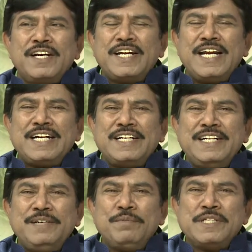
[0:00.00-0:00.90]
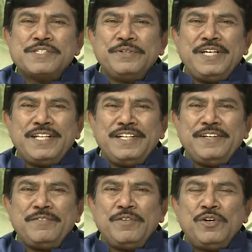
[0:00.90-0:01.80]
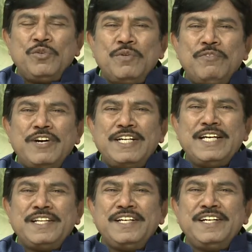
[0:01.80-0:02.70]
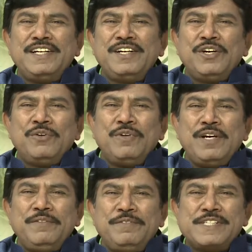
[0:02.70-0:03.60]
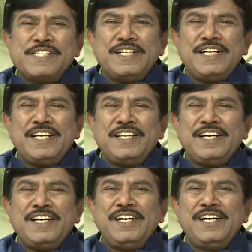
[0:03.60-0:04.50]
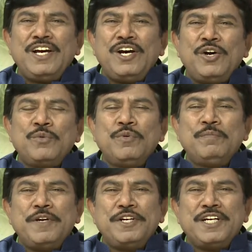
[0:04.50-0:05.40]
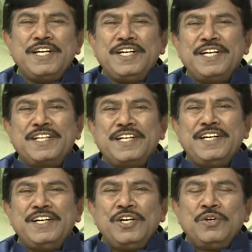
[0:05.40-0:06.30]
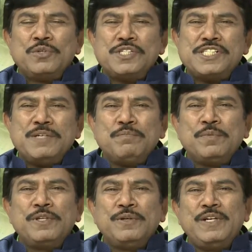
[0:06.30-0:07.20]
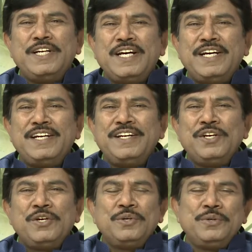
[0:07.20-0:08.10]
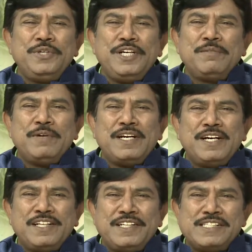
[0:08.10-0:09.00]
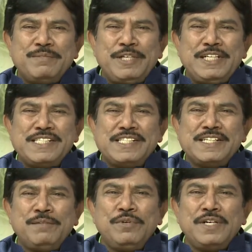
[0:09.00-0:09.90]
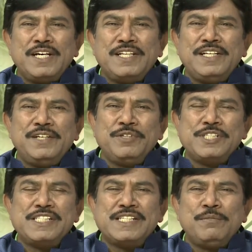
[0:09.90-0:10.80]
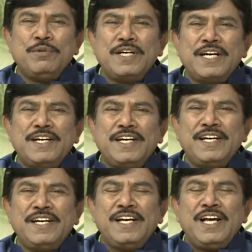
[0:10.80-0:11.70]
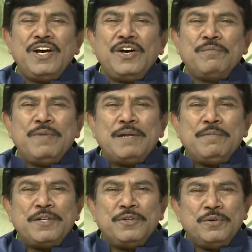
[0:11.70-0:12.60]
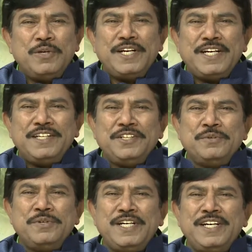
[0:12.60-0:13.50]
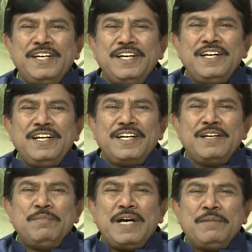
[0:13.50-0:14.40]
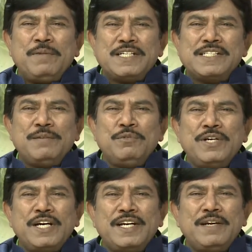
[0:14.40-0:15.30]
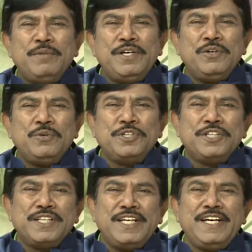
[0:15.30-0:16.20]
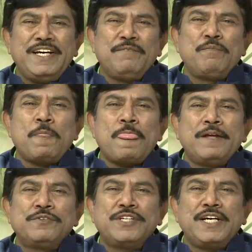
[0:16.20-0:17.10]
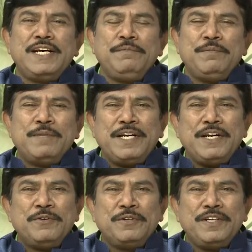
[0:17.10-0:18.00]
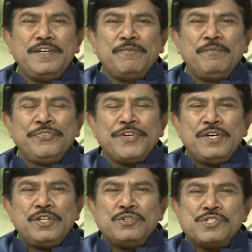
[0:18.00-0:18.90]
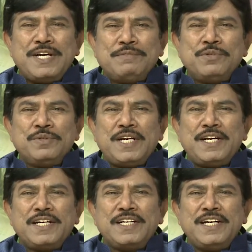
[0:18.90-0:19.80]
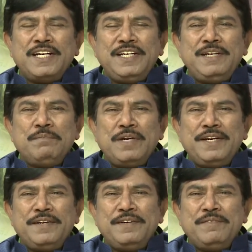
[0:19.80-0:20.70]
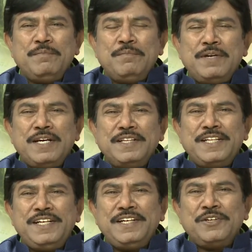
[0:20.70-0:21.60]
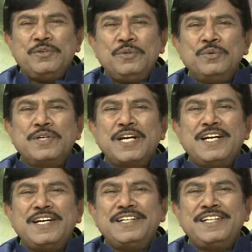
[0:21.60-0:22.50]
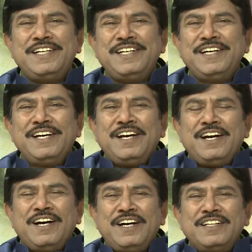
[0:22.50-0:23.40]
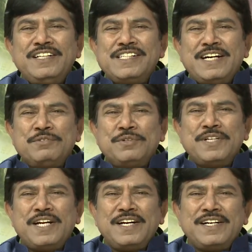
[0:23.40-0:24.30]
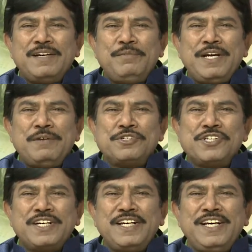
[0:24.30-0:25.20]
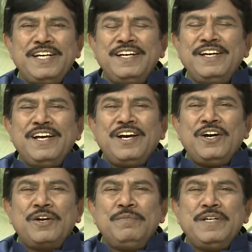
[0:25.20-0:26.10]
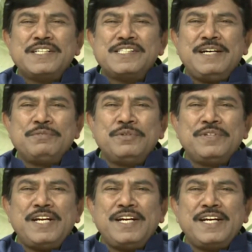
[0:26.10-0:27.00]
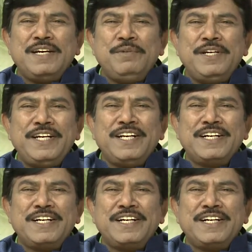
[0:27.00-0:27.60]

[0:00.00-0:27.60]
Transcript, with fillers: क्रैक निपल्स हो जाते हैं वो फट जाते हैं वहाँ इन्फेक्शन आ जाता है और वो परेशानी करता है उसे सिंपल धो लेना है रोज़ एक बार नहाते समय जैसे साबुन लगाते हैं वैसे साबुन लगाना है और बार बार धो लेना ज़रूरी है लेकिन बार बार साबुन लगाना भी उचित नहीं है उससे कई बीमारियां होती हैं तो साफ़ सुथरा रखना ये भ्रांति को दूर कर लेना चाहिए अति साफ़ सुथरा रखना भी आवश्यक नहीं है और बिना साफ़ सुथरा रखे भी नहीं